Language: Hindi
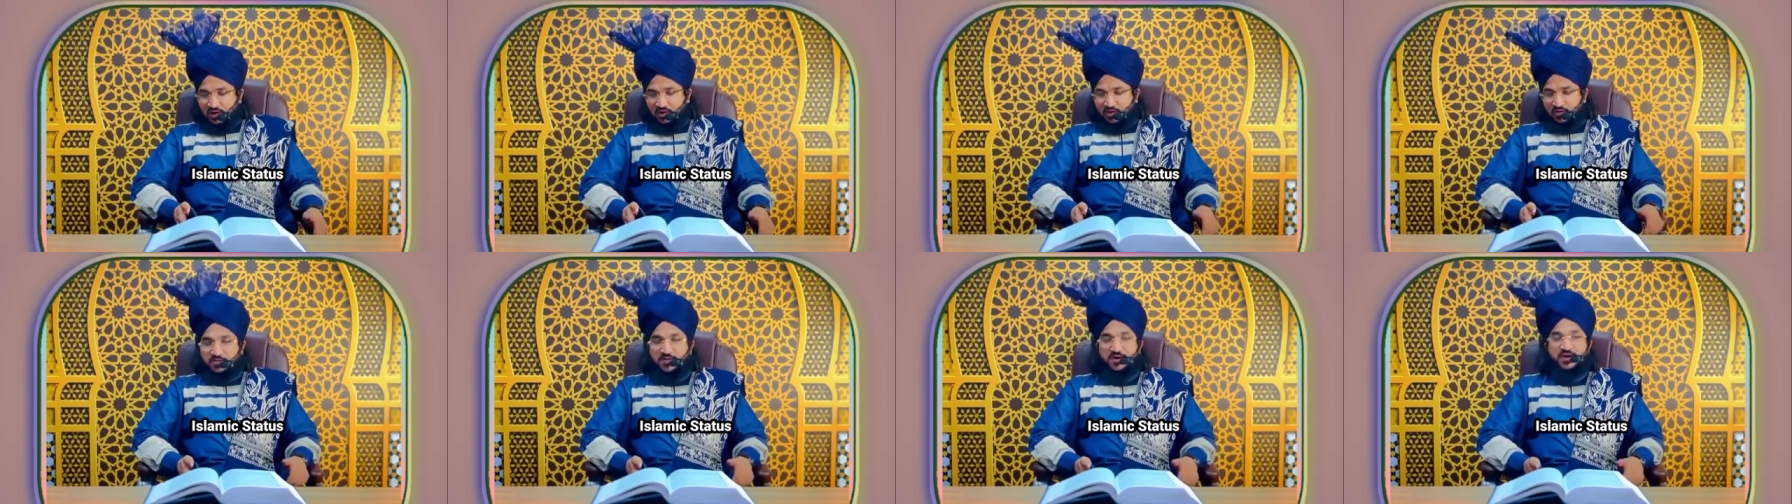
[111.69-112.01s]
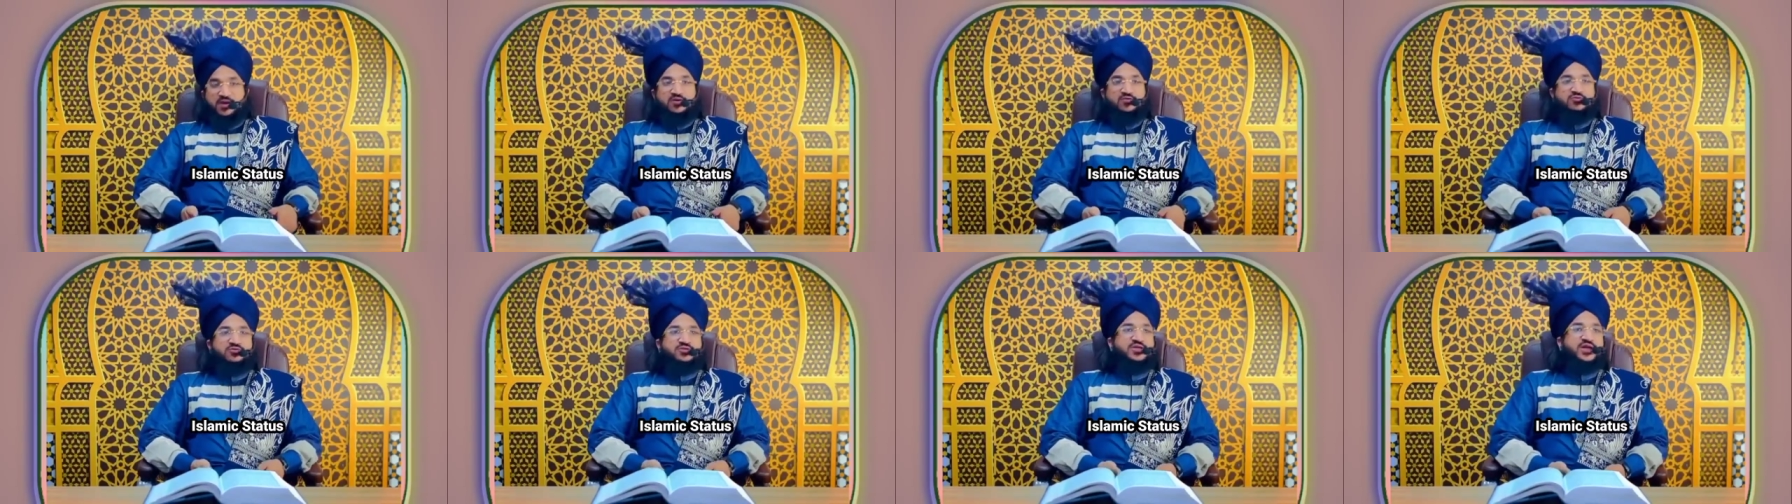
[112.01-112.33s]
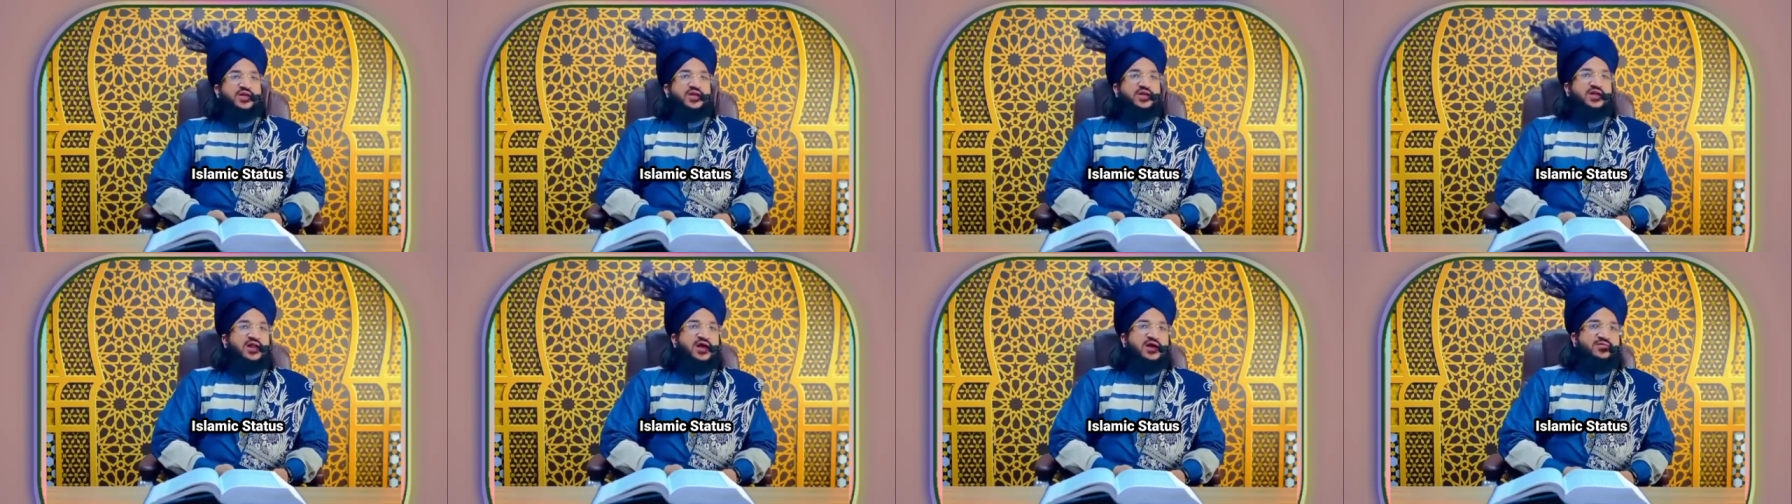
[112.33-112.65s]
और फिर
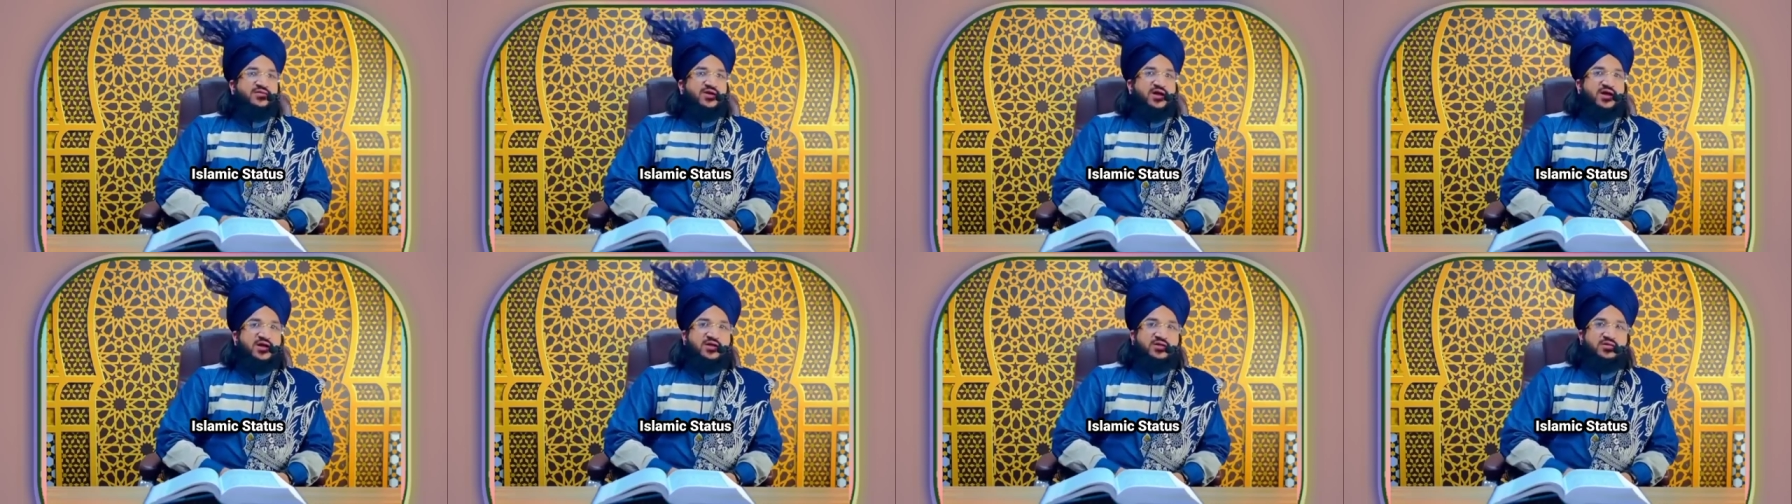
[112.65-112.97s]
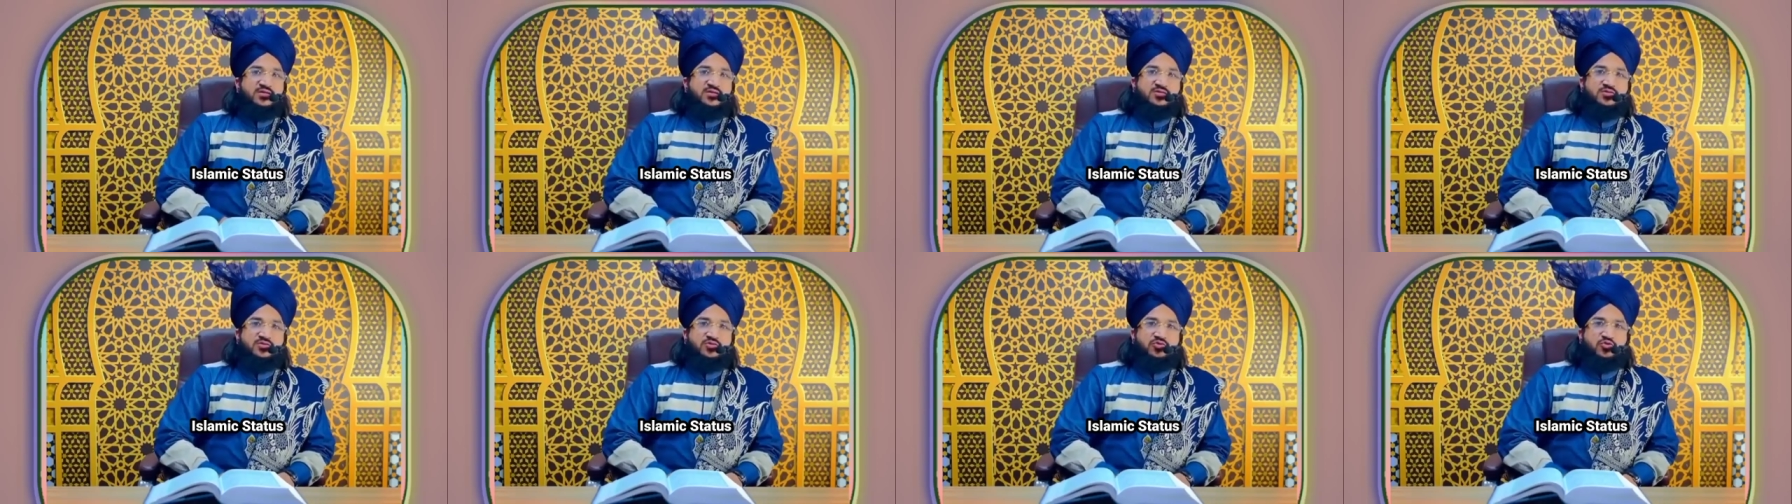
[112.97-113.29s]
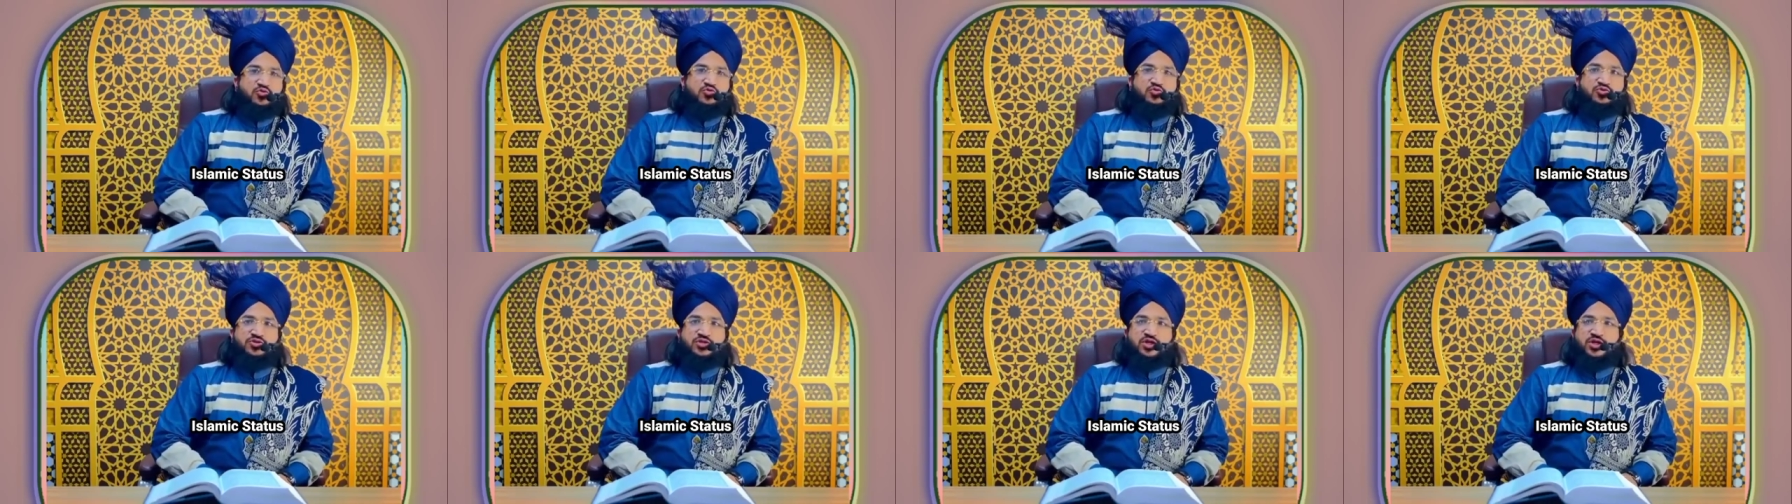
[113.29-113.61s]
उसके अलावा
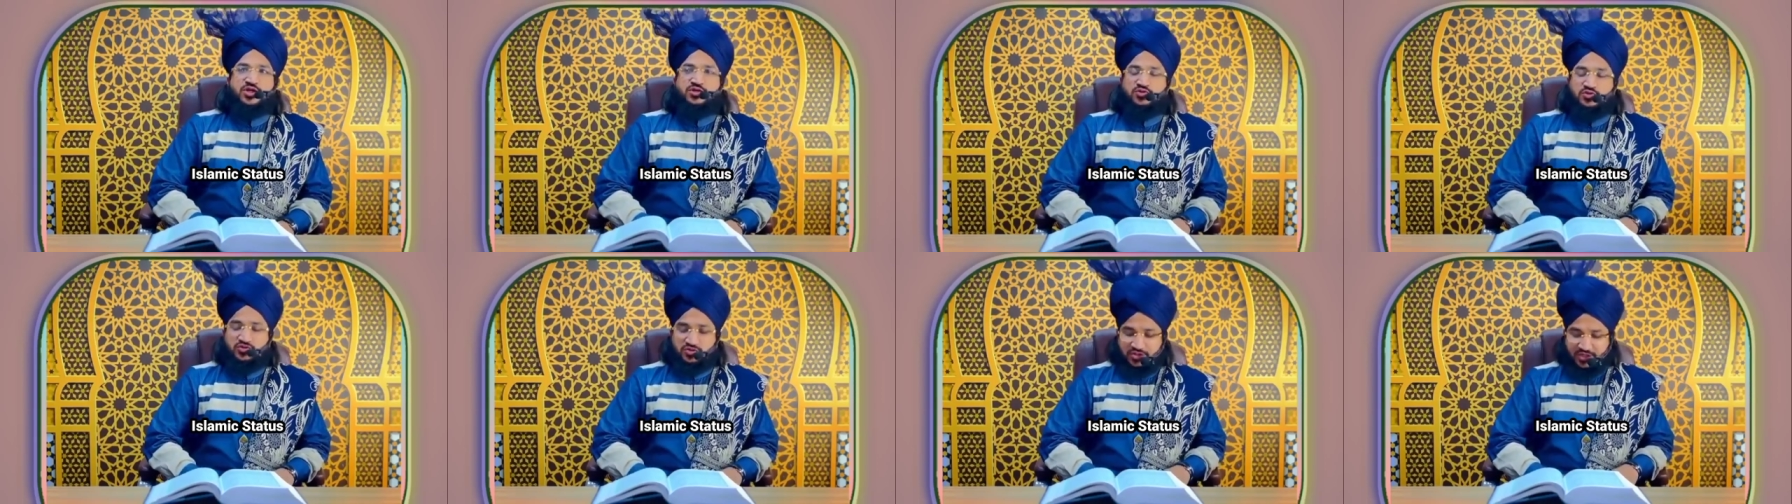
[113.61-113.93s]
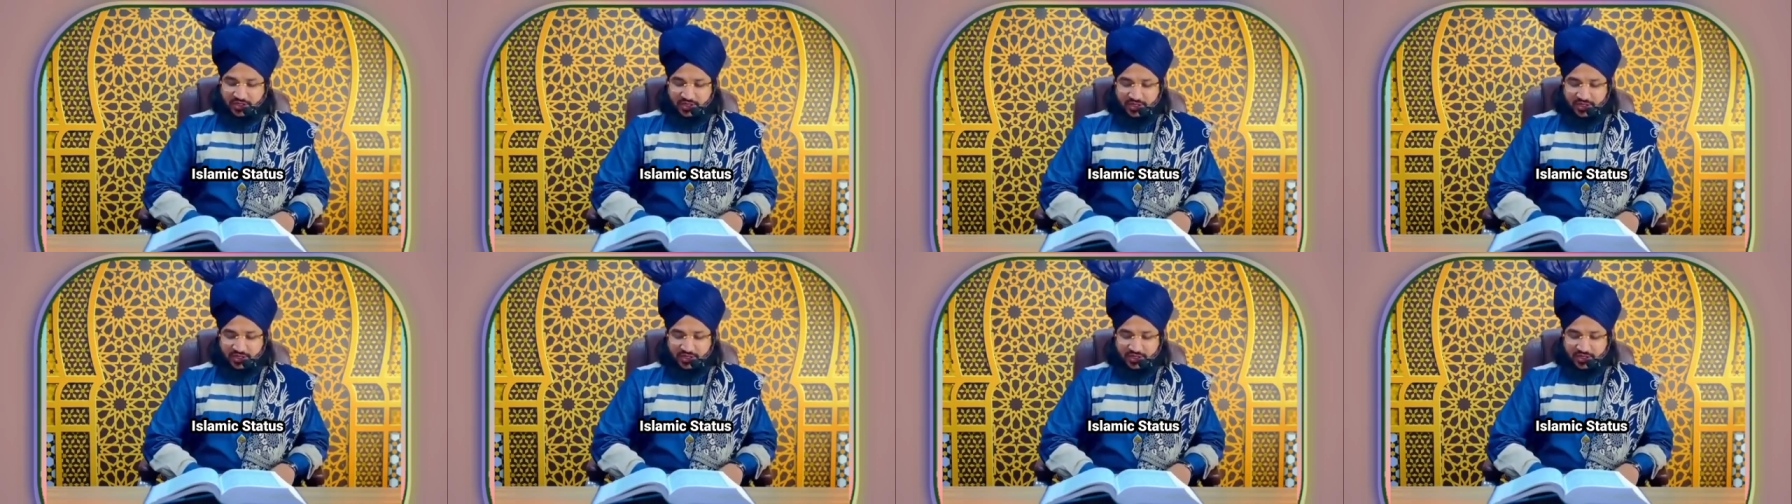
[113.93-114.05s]
दूसरे जो